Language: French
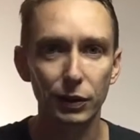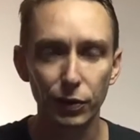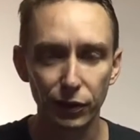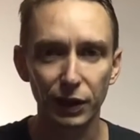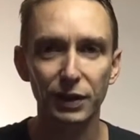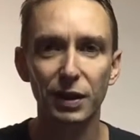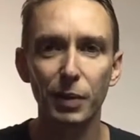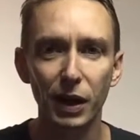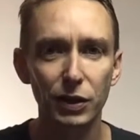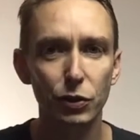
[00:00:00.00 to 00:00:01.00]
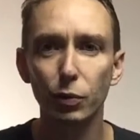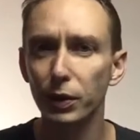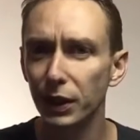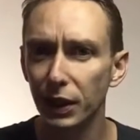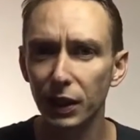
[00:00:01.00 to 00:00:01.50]
il faut faire des démarches
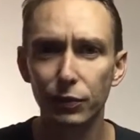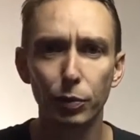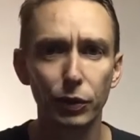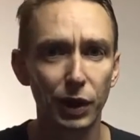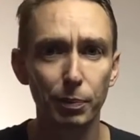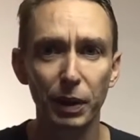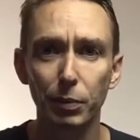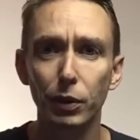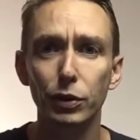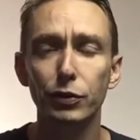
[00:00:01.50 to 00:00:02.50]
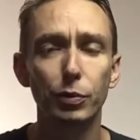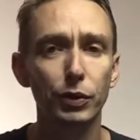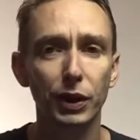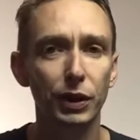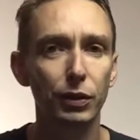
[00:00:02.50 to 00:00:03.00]
compliquées, il faut montrer pas de blanche, il faut
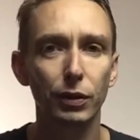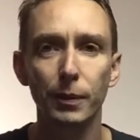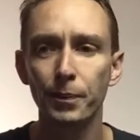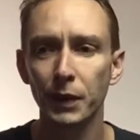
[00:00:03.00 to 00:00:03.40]
montrer que,